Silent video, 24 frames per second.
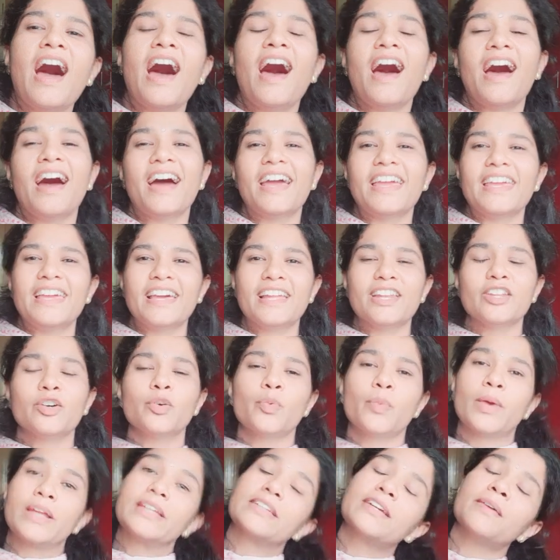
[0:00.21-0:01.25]
ஹாய் ஹலோ
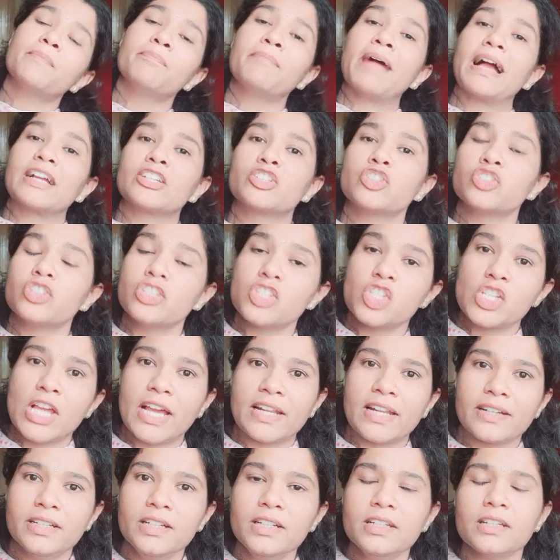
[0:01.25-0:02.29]
வெல்கம் பேக் டு தி
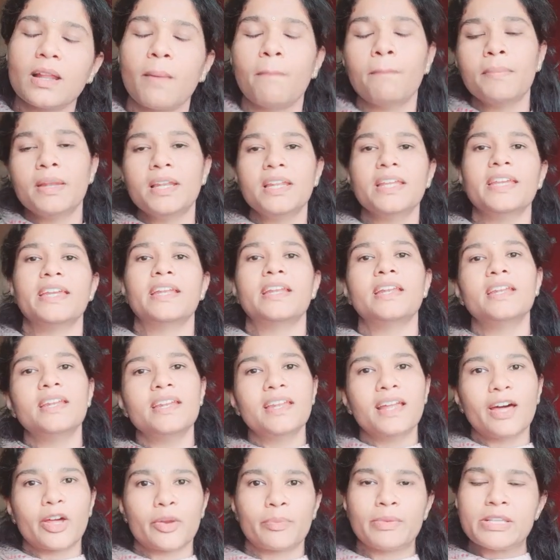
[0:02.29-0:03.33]
சேனல் நம்மள
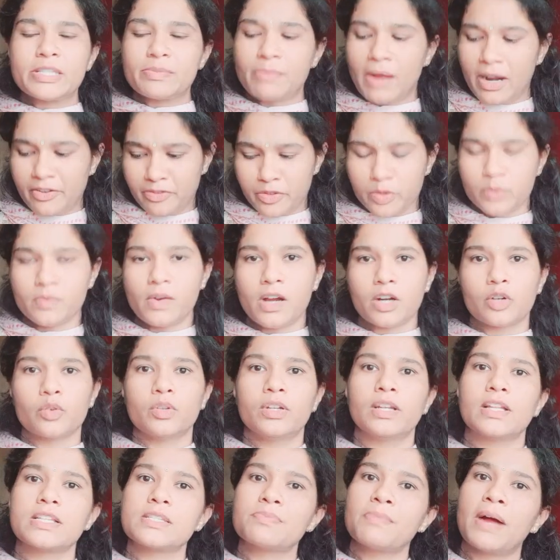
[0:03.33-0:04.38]
எல்லாருமே ஸ்மார்ட் ஃபோன் வாங்கணும்
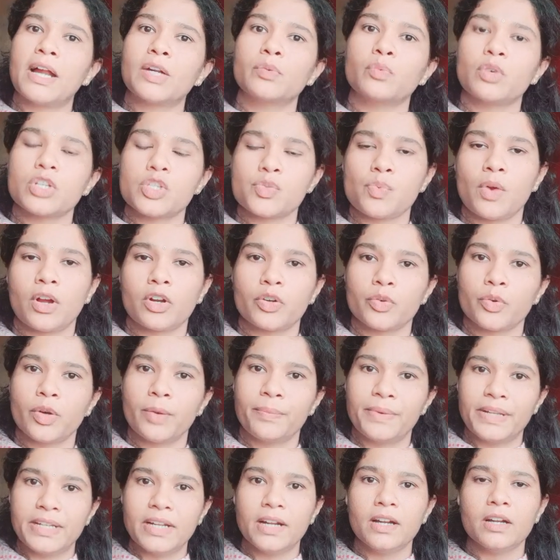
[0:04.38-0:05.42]
இல்லைனா ஸ்மார்ட் வாட்ச் வாங்கணும்
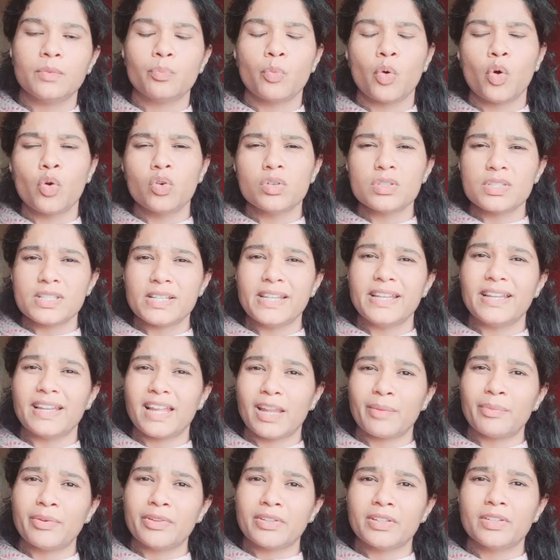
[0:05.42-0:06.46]
அப்படின்னா மோஸ்ட்லி
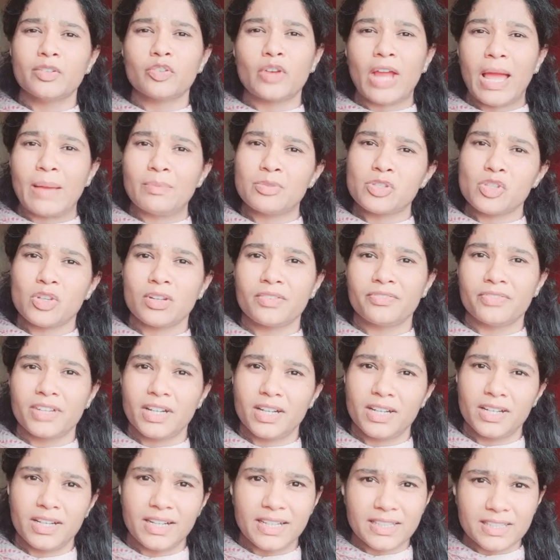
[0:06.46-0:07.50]
எல்லாருமே வந்து ஒரு அமேசான்
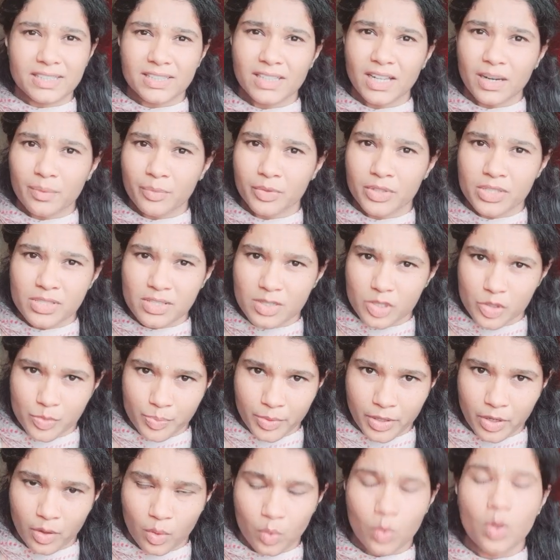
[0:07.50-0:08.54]
எடுத்து தான் நம்ம வந்து சர்ச்
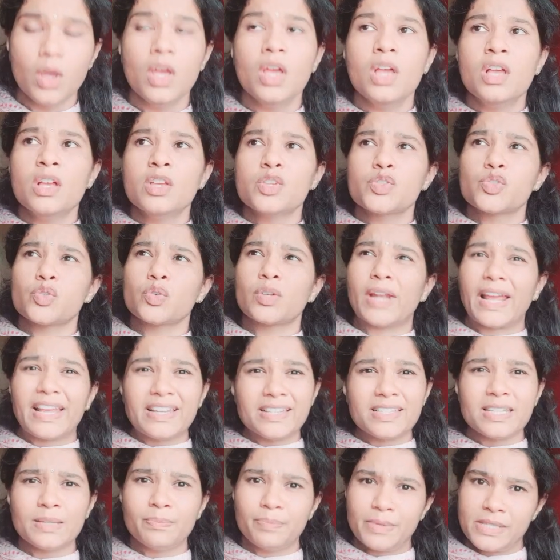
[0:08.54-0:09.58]
பண்ணுறோம் ஸோ
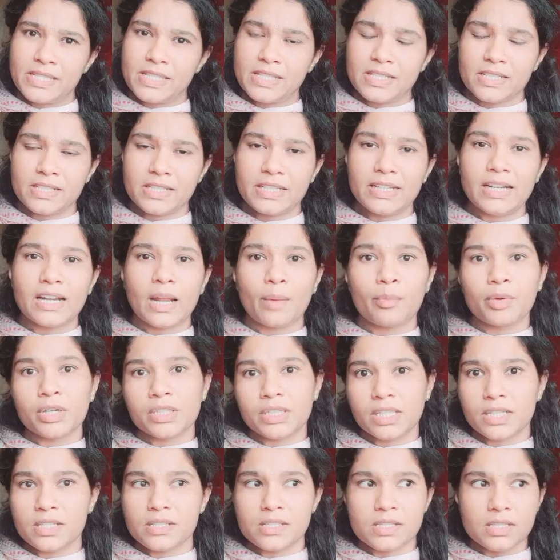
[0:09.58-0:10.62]
நைன்ட்டி பர்சன்ட் இல்லை நமக்கு
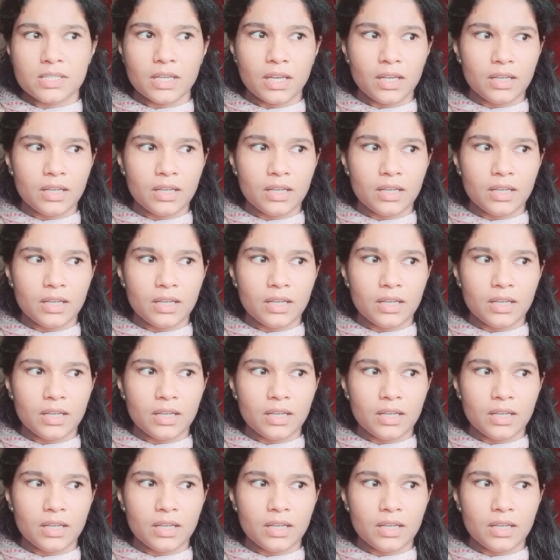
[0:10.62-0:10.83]
தெரிஞ்ச